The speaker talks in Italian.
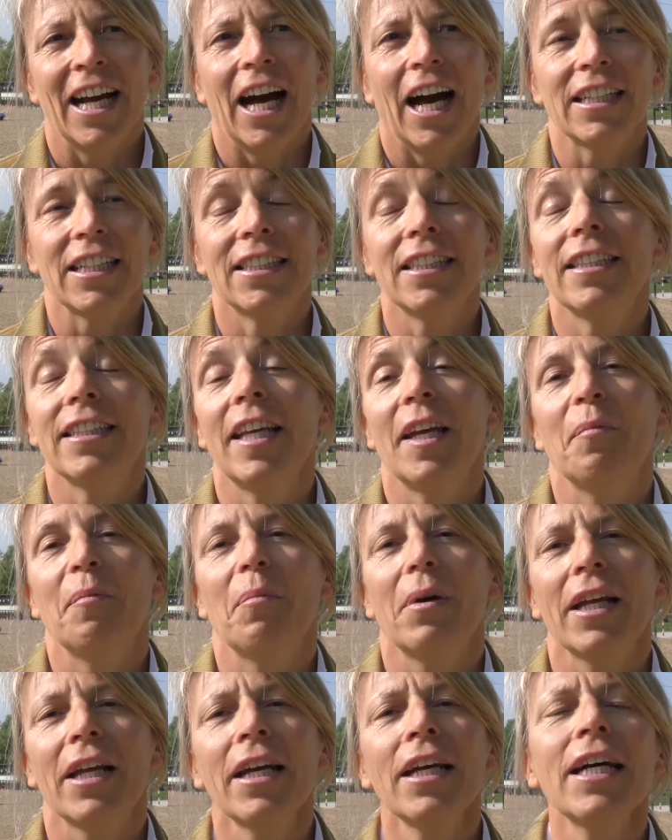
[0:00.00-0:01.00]
A
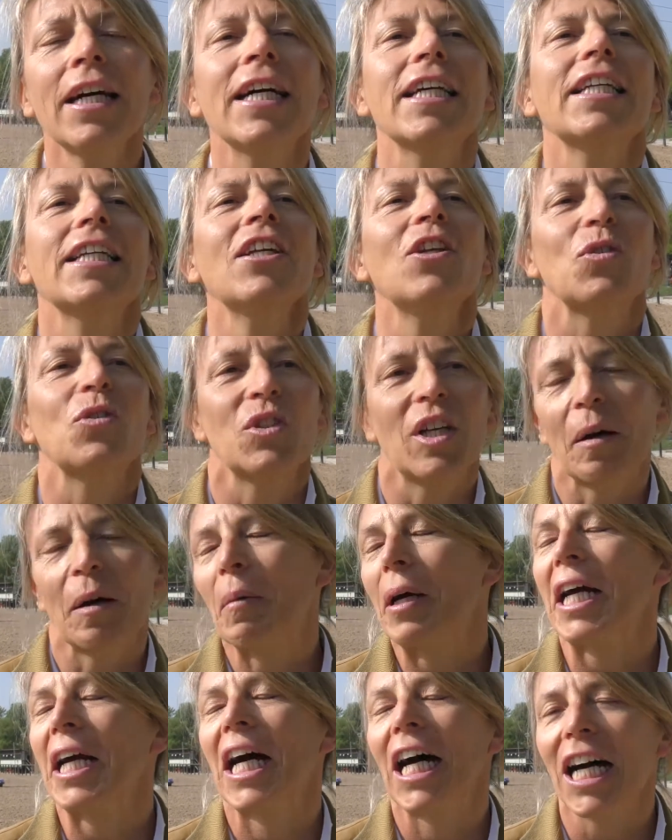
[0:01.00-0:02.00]
settembre? Eh, mm. chi lo sa,
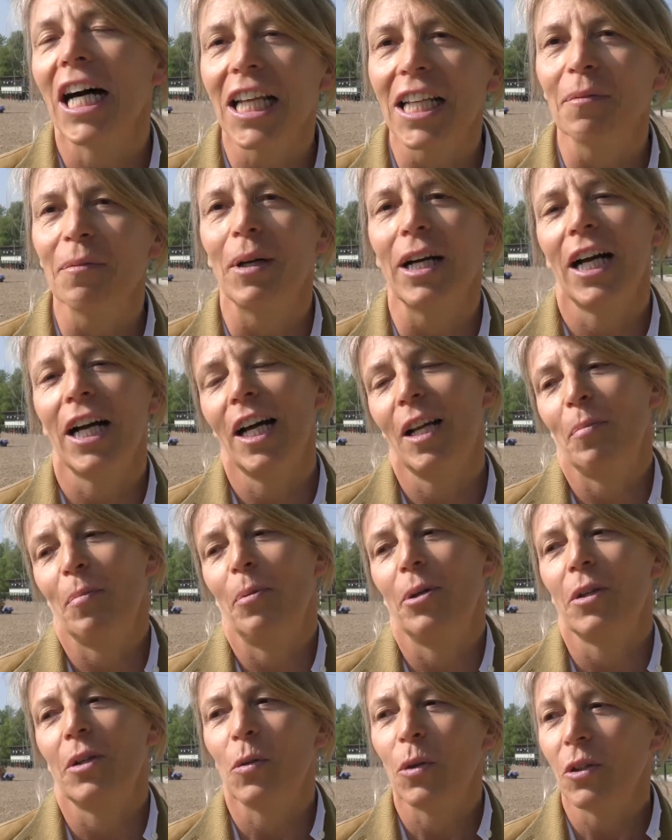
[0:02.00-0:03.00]
magari, magari
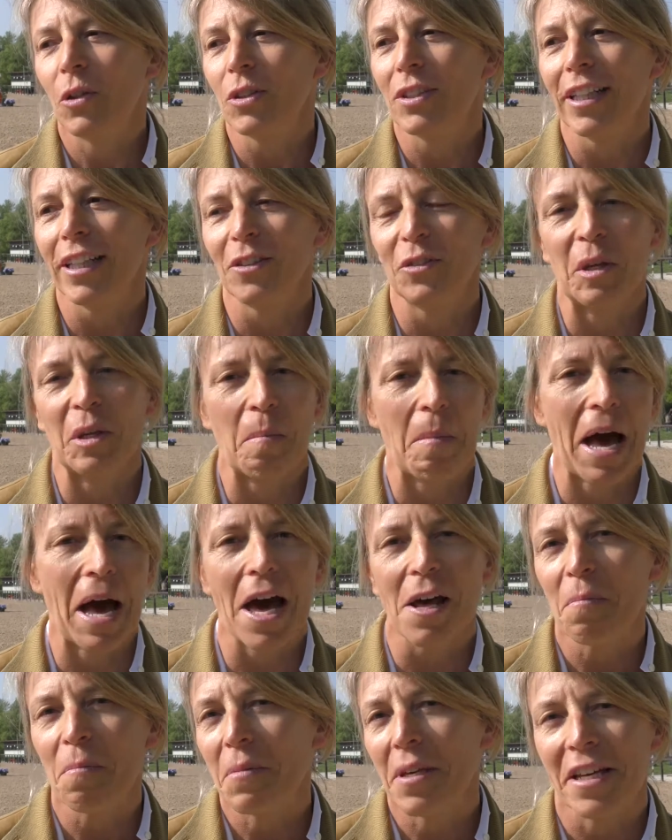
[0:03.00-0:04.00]
poi quello stadio dei
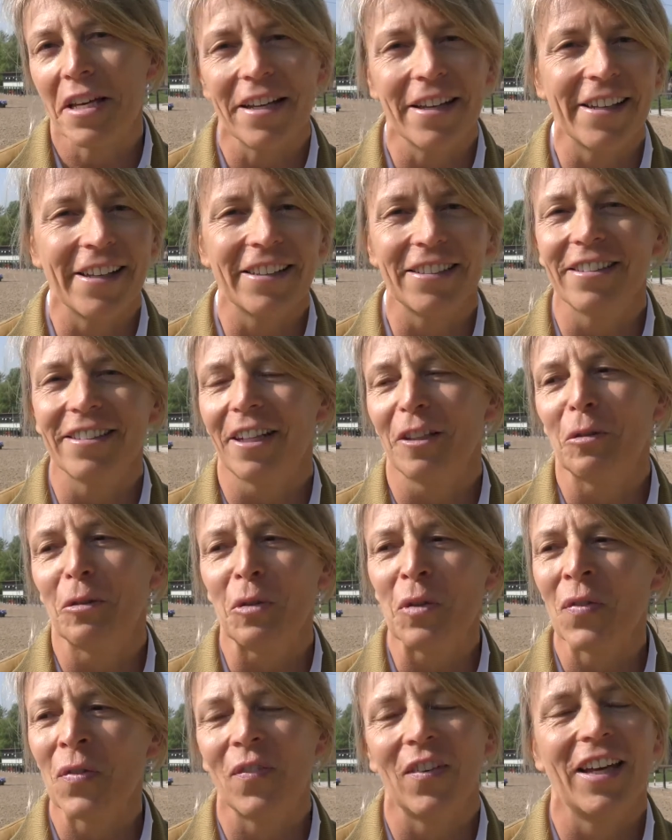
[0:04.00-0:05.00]
marmi è
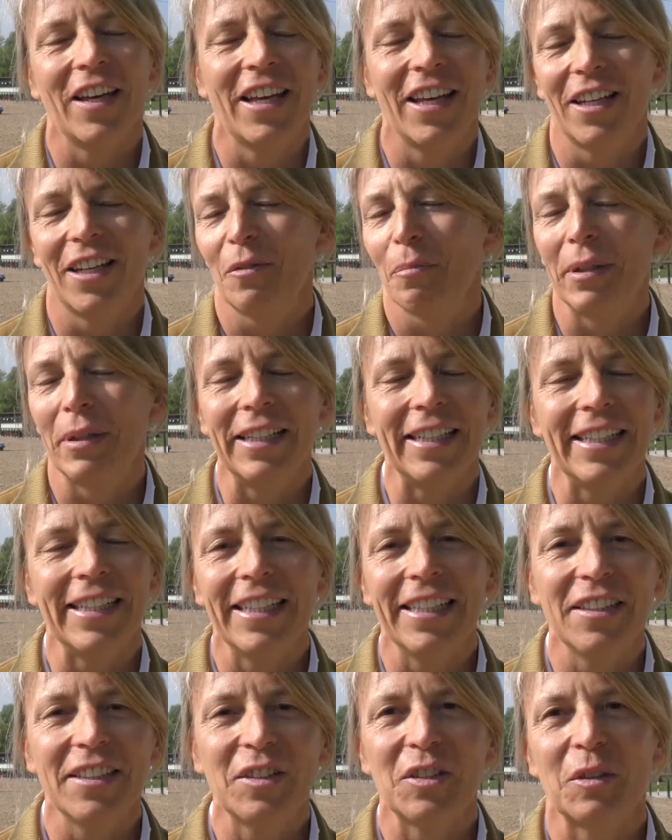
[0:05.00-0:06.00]
stratosferico,
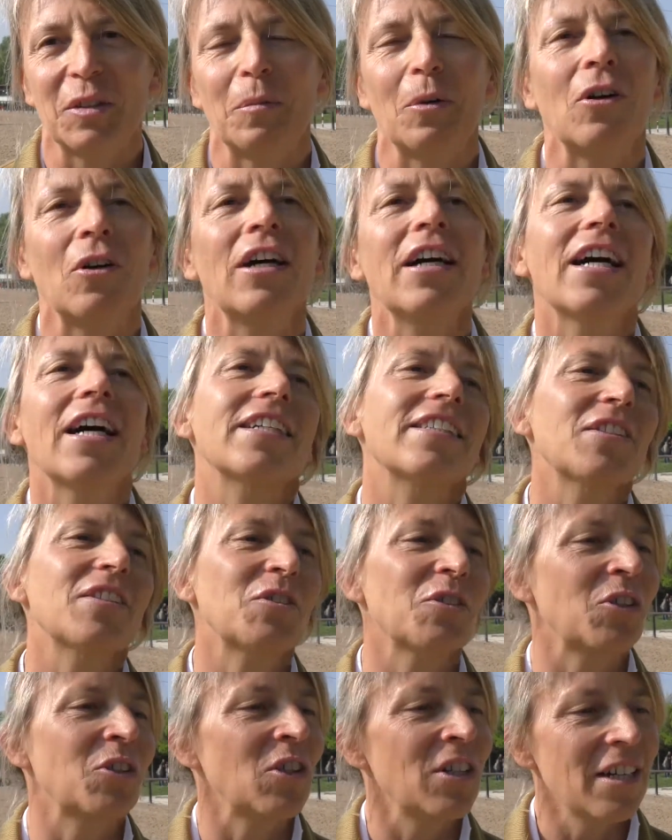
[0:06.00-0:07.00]
bellissimo.
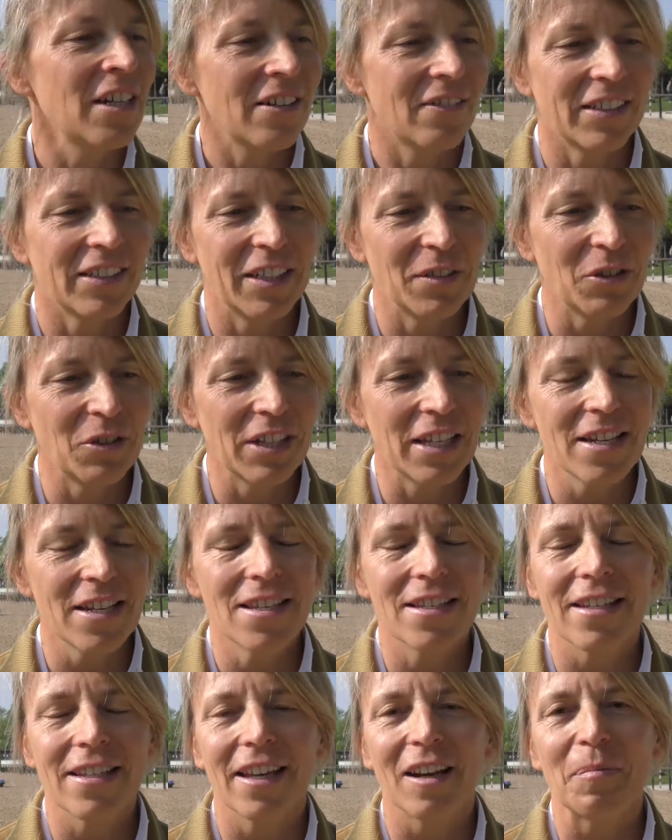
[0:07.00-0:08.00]
Adesso vedevo ieri
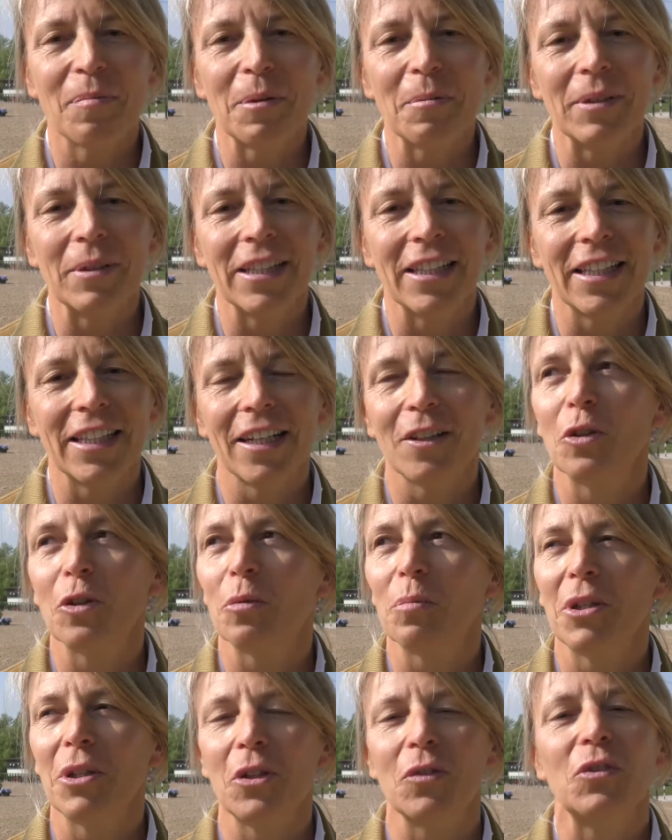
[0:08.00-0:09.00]
sera prima di andare a
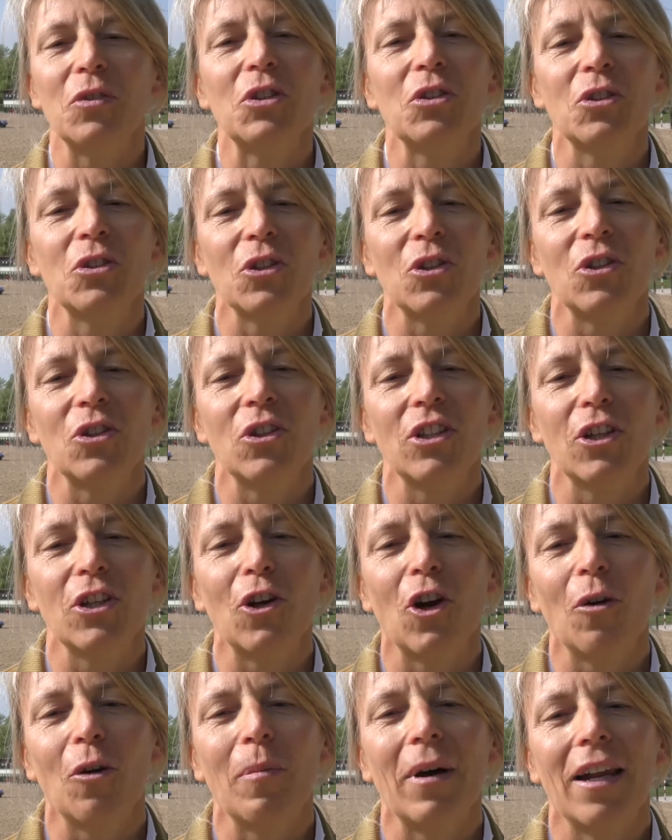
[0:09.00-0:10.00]
dormire, ho visto il
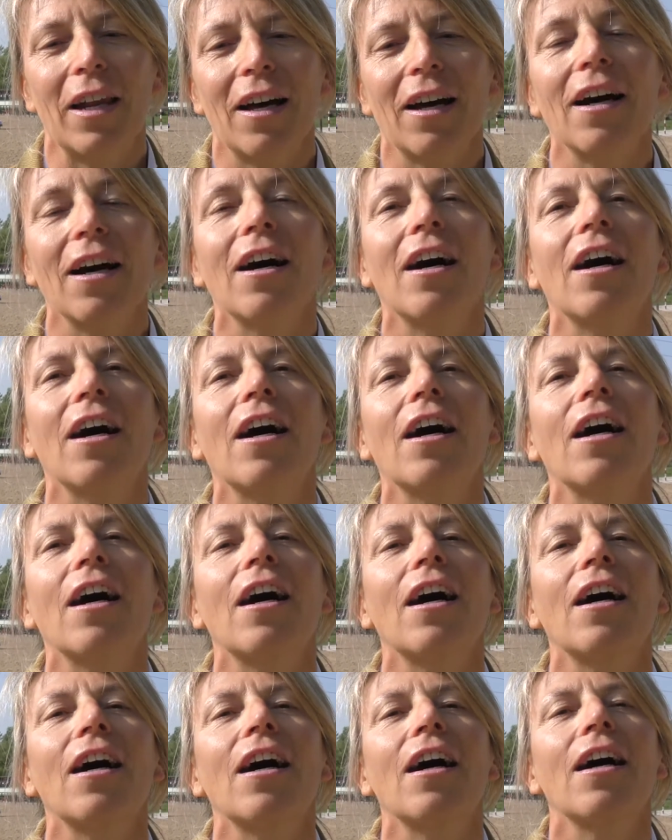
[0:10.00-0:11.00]
Global
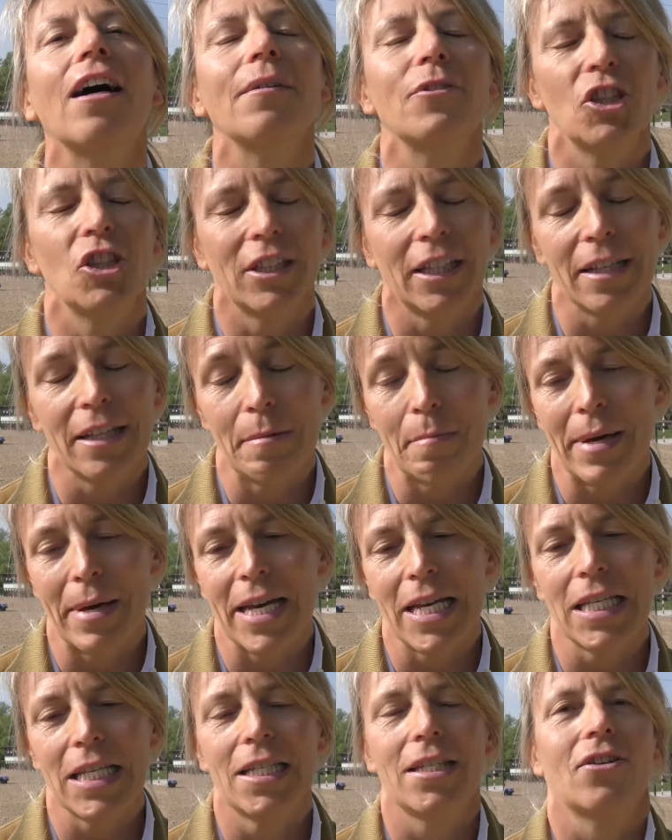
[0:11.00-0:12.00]
a Città del
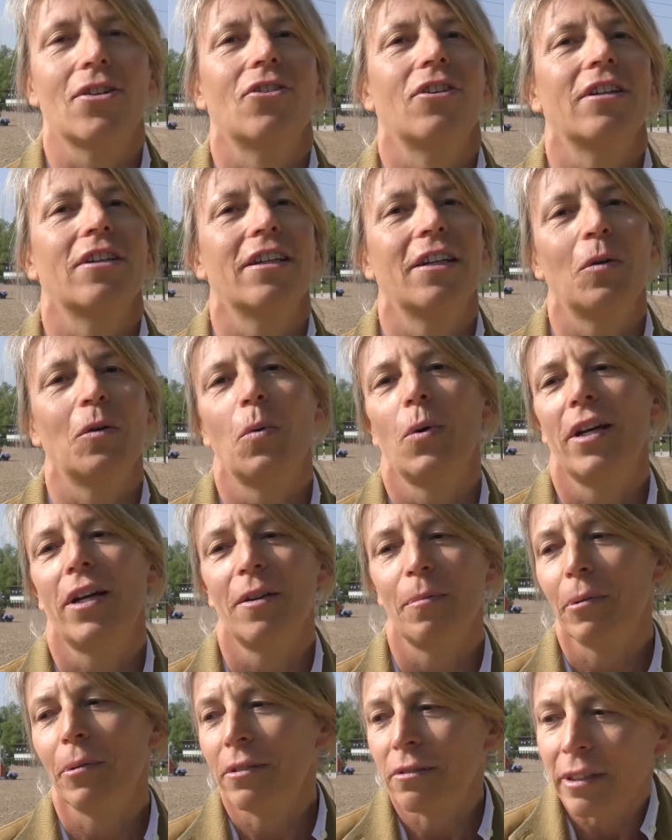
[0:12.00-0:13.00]
Messico, anche
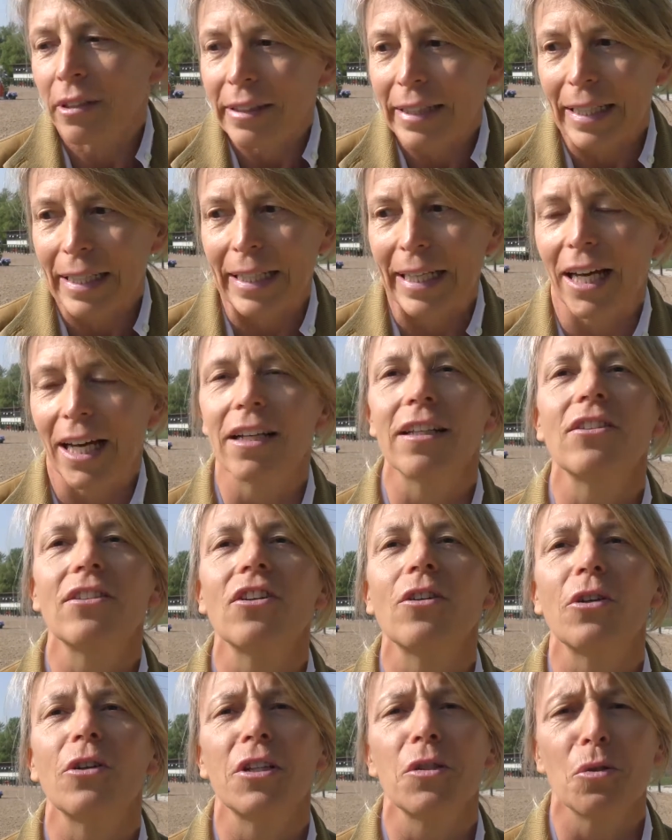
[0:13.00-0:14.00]
quel, poi gli italiani,
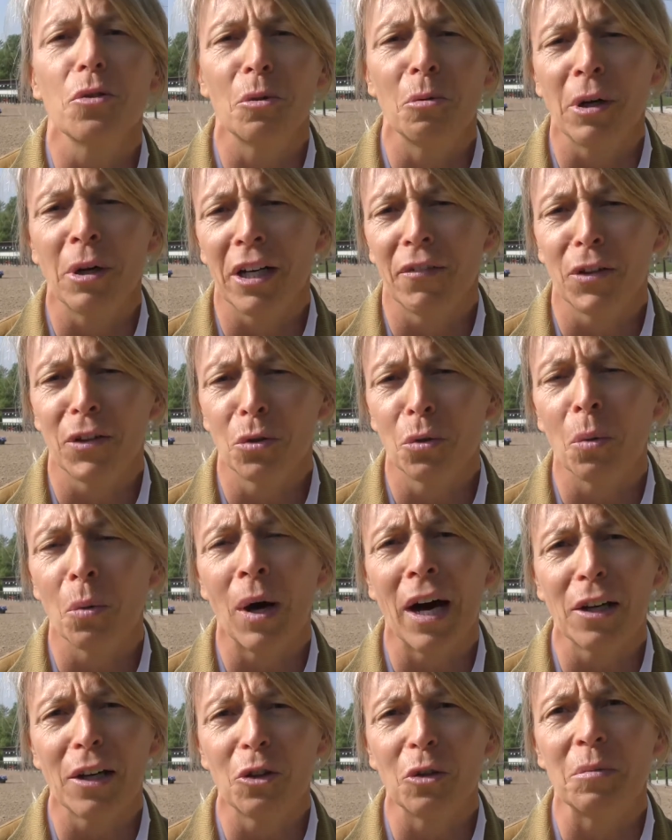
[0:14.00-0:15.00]
cioè Lorenzo De Luca è arrivato
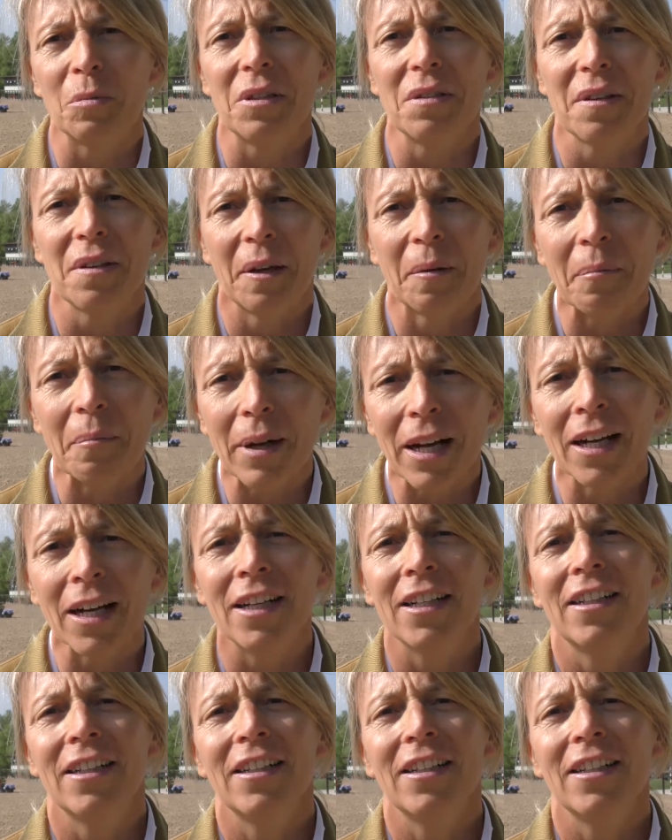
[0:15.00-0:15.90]
quarto mi sembra,